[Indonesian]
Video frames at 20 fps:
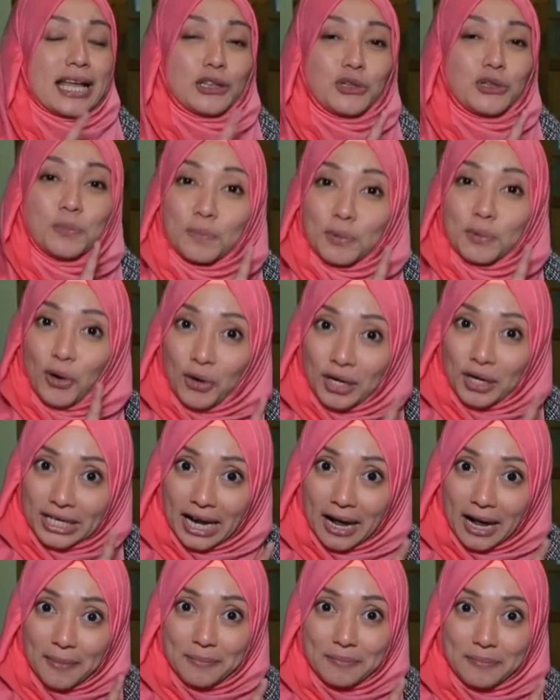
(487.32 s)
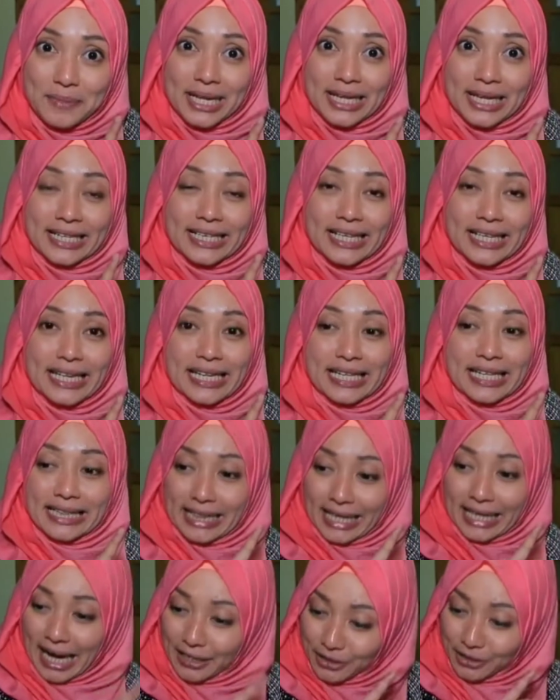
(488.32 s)
satu program di
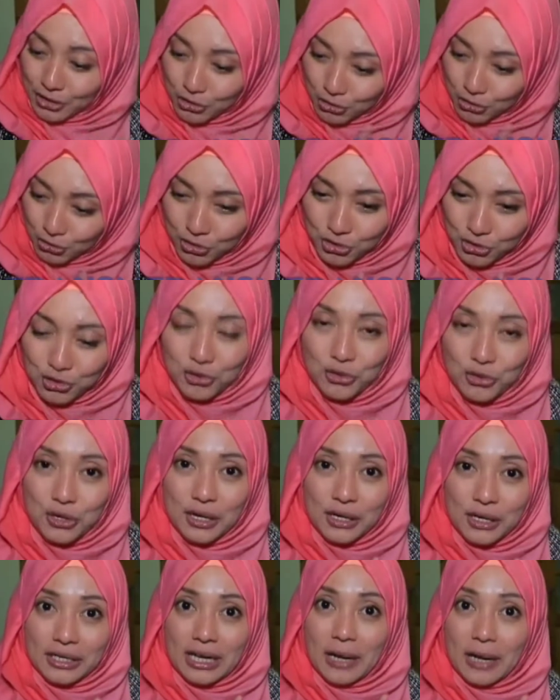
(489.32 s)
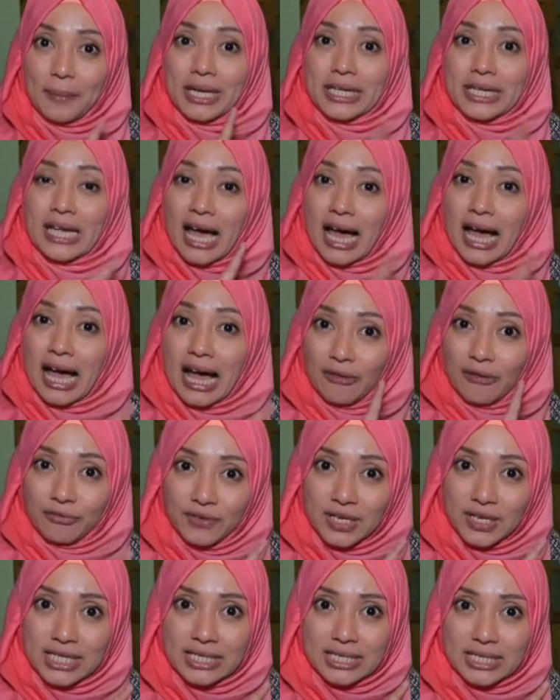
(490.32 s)
Trans 7 namanya
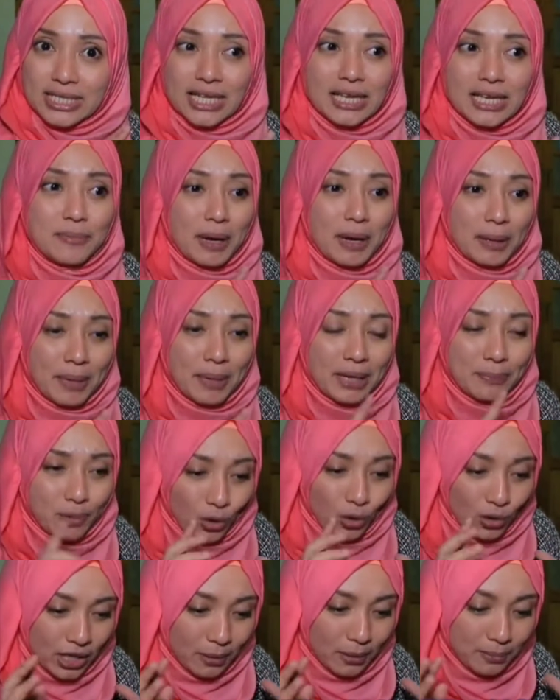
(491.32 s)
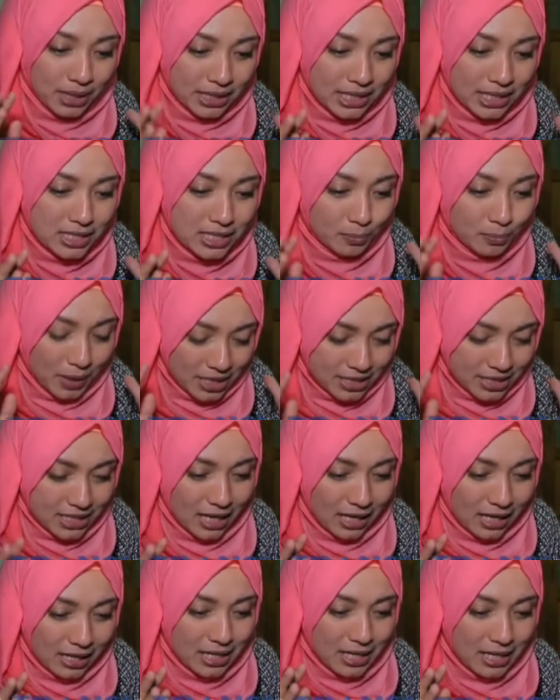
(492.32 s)
Hafiz. Jadi memang program ini
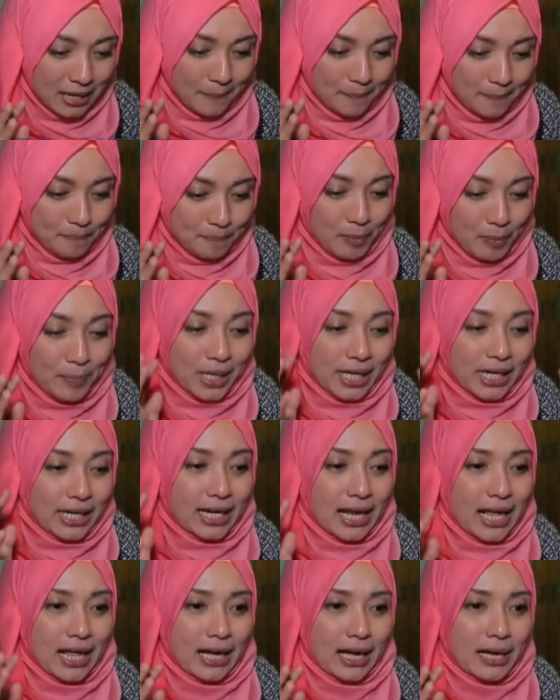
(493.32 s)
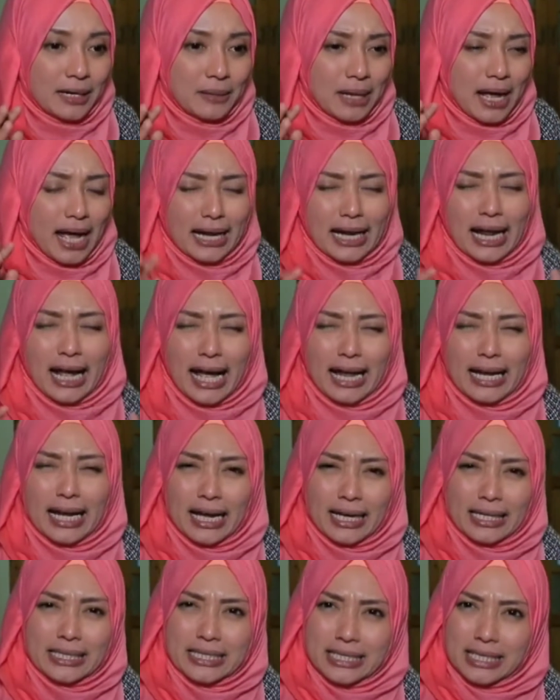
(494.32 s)
spesial memperkenalkan
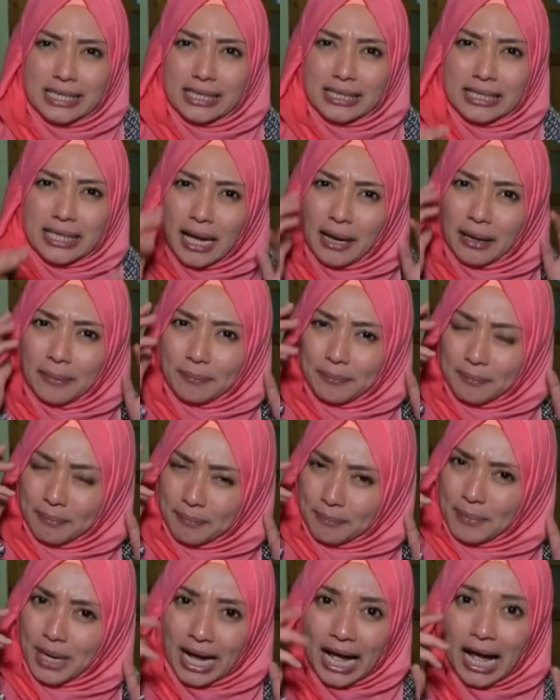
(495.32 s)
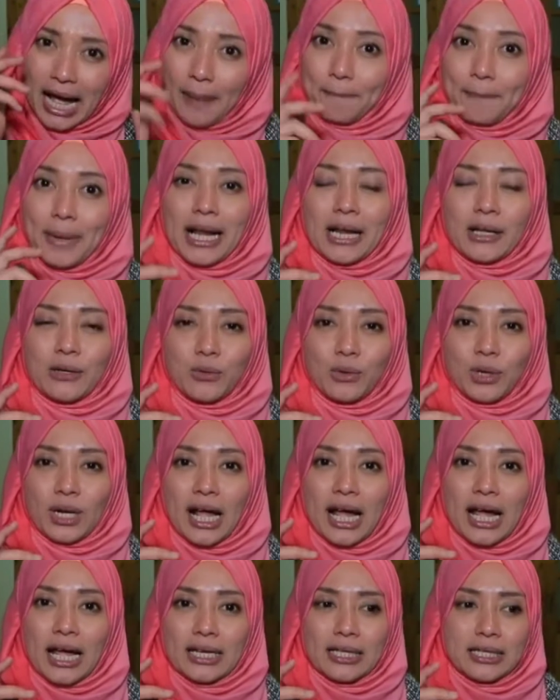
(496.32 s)
anak-anak kecil yang menghafal
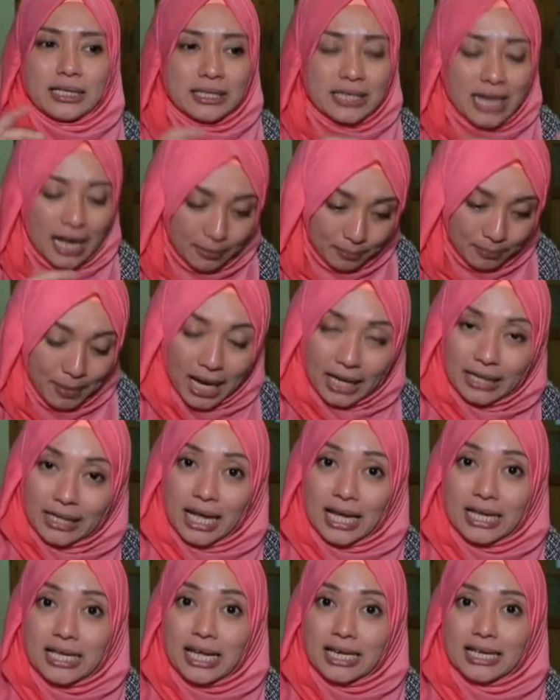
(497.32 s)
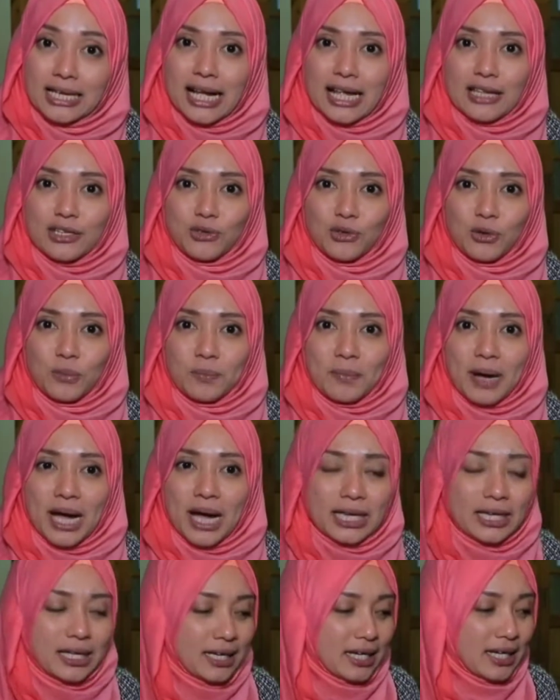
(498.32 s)
Quran dan maknanya dengan cukup
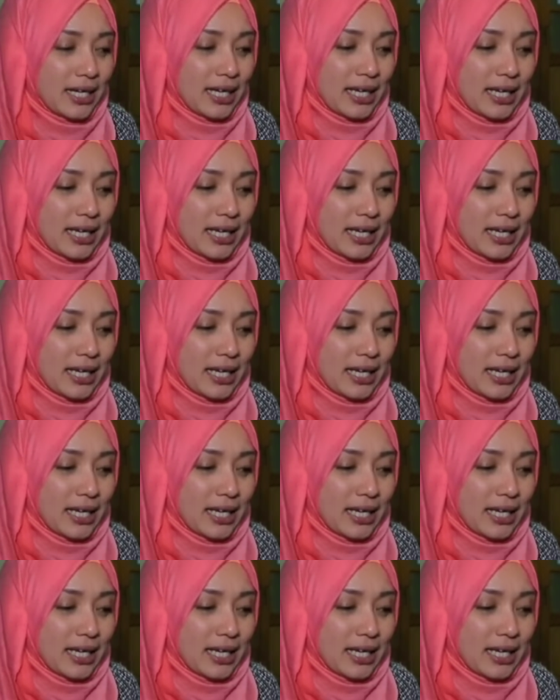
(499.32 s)
baik.